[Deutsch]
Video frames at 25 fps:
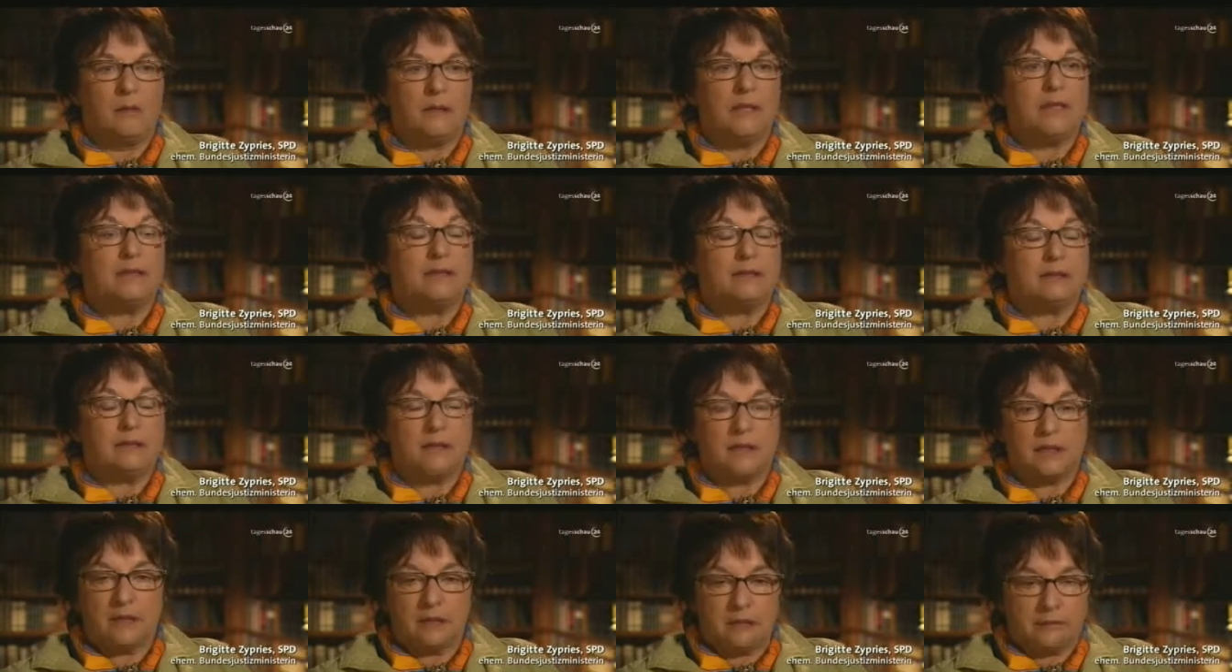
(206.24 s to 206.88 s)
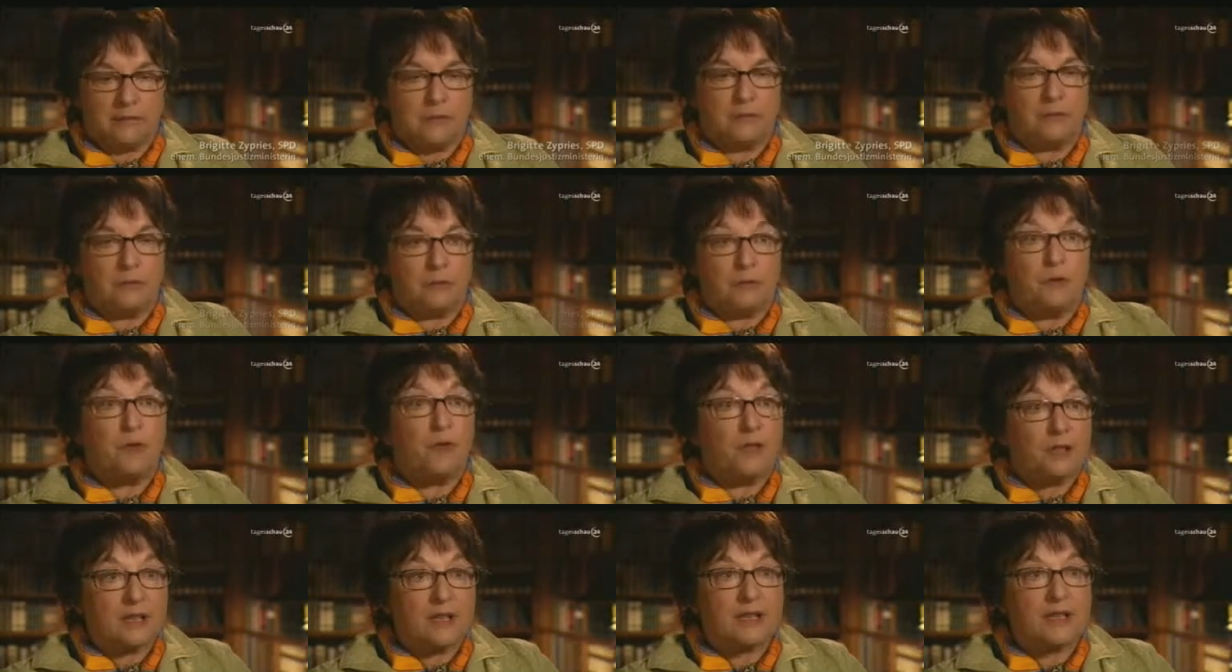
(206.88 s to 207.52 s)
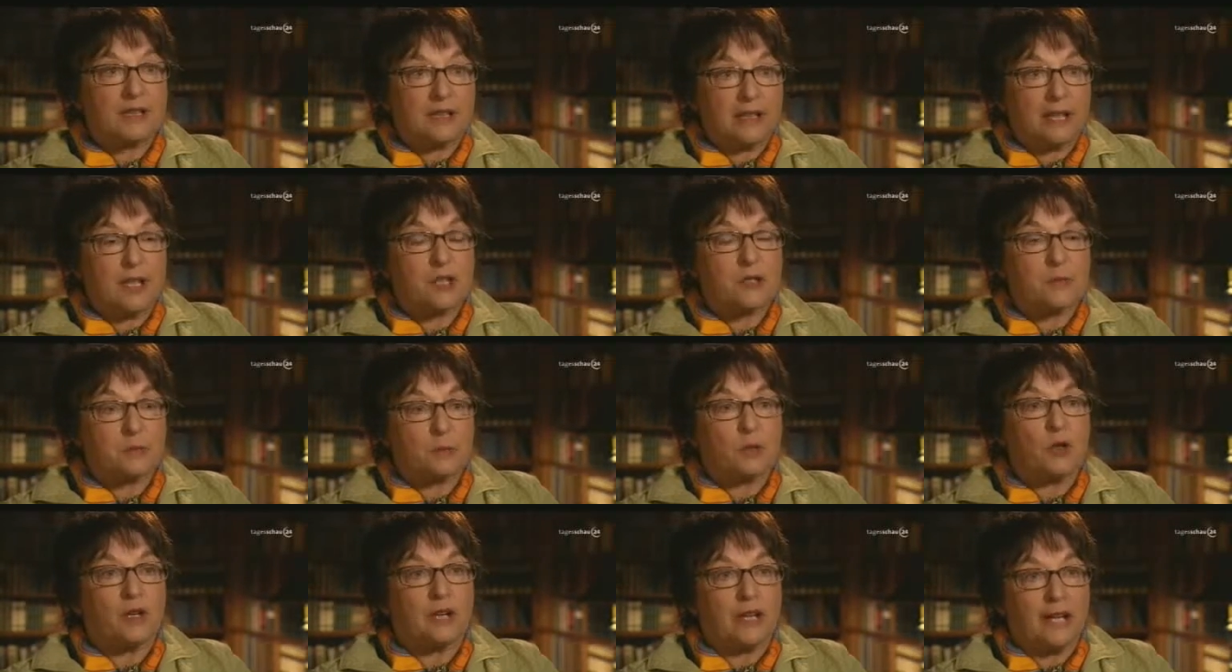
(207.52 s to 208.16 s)
Ich würde den
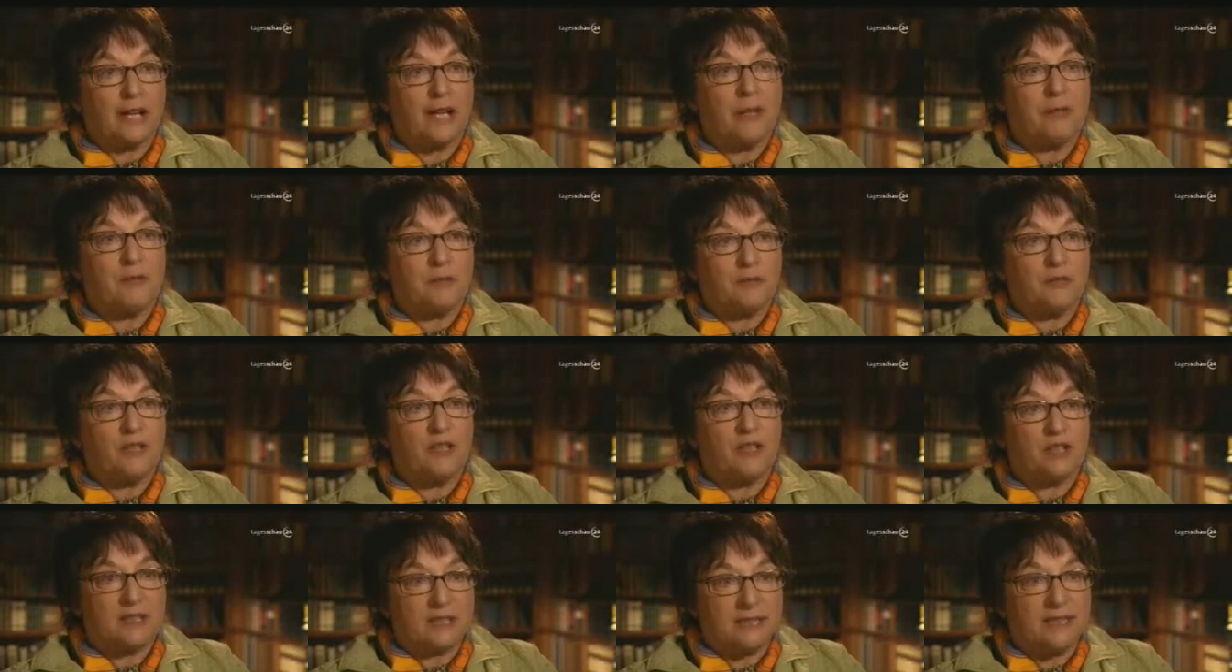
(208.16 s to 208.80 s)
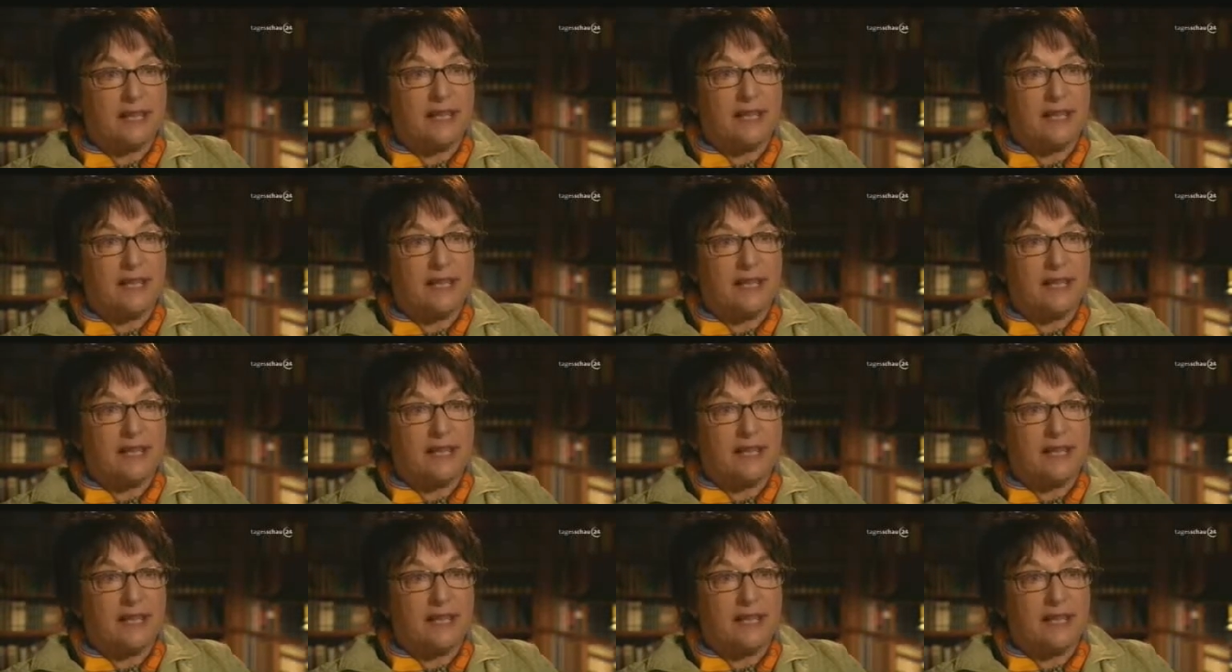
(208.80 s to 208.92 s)
Anspruch erheben wollen,